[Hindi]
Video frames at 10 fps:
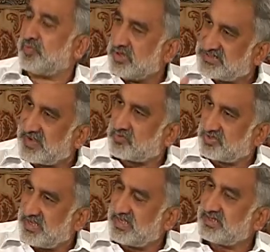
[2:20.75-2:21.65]
पुलिस आपको
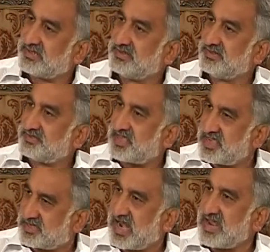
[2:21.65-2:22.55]
देगी कि
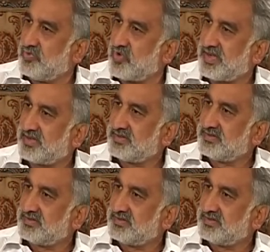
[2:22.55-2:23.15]
ये क्राइम हुआ है